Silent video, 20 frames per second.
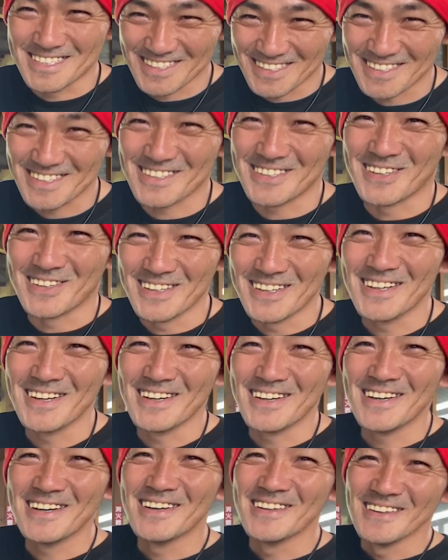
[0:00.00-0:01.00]

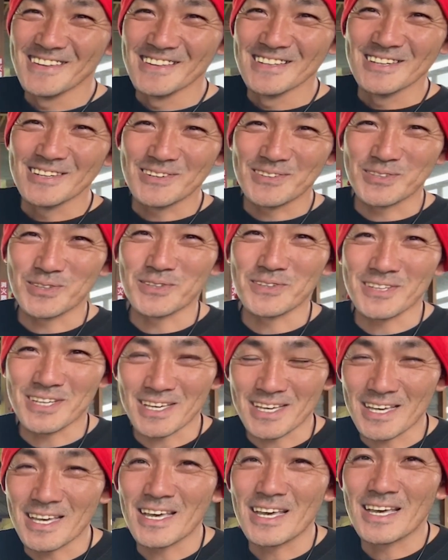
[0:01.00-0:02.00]
ちょっと、お届
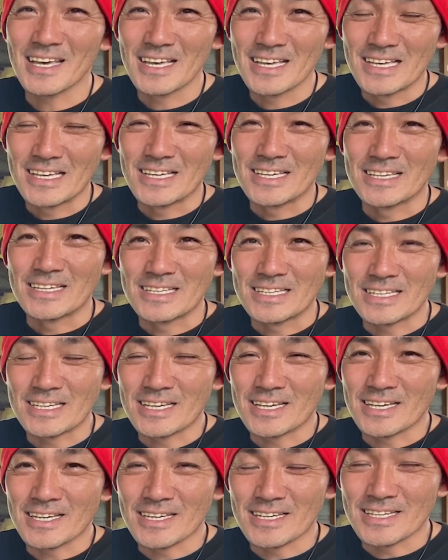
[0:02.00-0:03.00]
け、
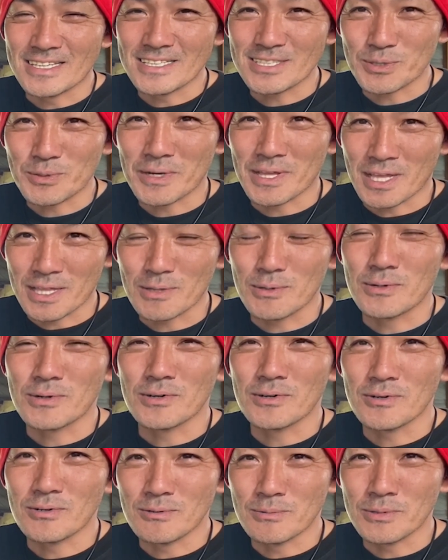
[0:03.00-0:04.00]
えー、しようかなと
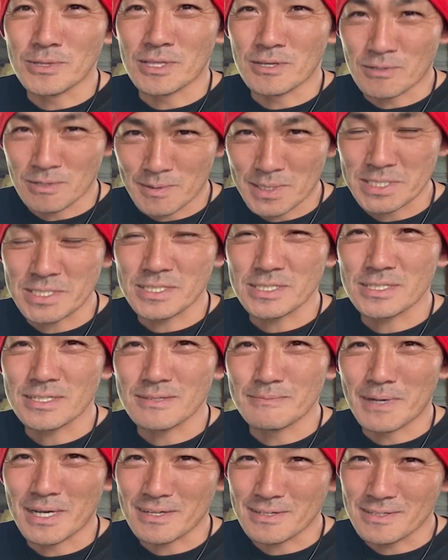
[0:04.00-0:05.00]
思っております。
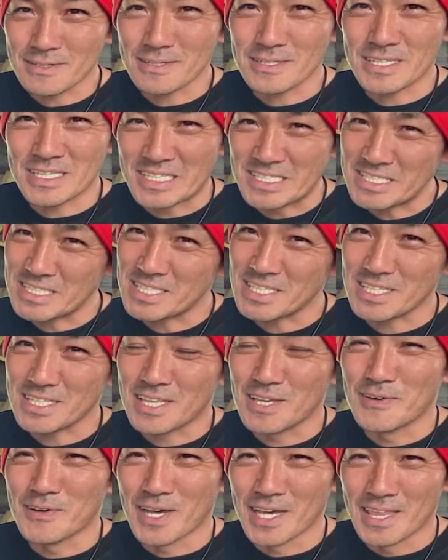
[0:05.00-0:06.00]
まあ、キッチンっ
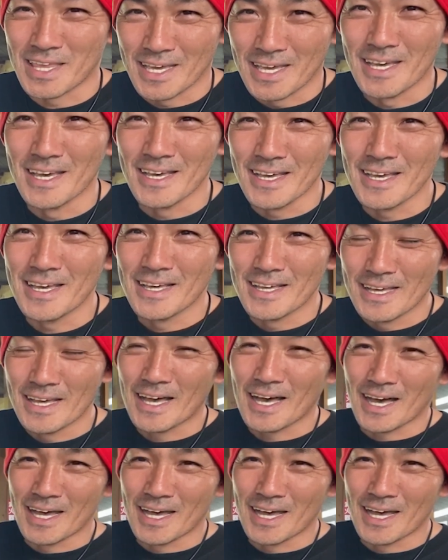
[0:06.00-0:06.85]
ていうかね